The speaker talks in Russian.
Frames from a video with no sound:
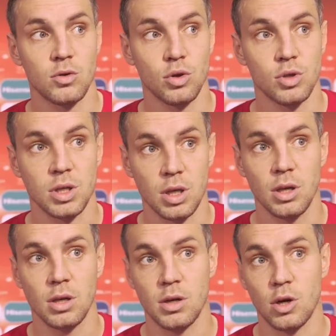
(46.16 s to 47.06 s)
то есть
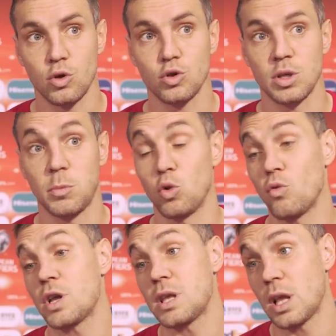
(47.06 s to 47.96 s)
и хорошо, что забили, ну
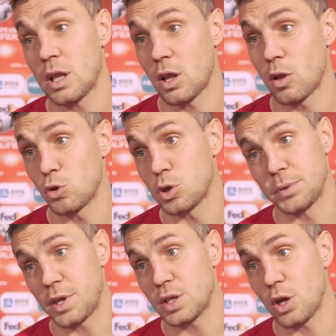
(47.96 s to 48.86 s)
вратарь надо дать должен,
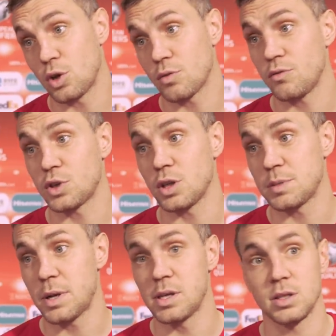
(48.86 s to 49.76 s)
потрясающий, вот вышел
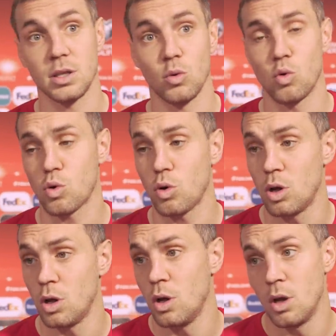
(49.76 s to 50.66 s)
испанец, это Урку,
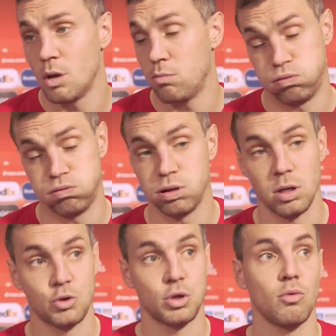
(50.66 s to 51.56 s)

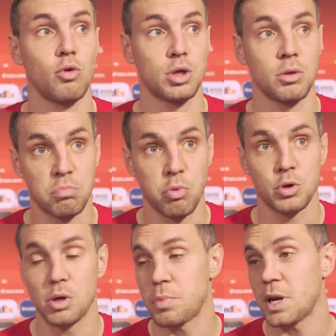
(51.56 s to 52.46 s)
очень, очень,
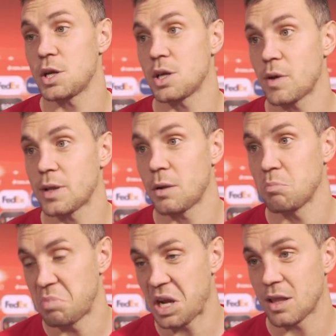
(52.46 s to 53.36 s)
очень приличный вратарь,
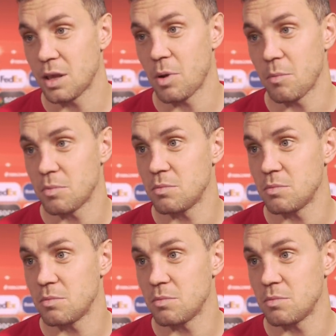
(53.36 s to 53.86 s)
приятный прям.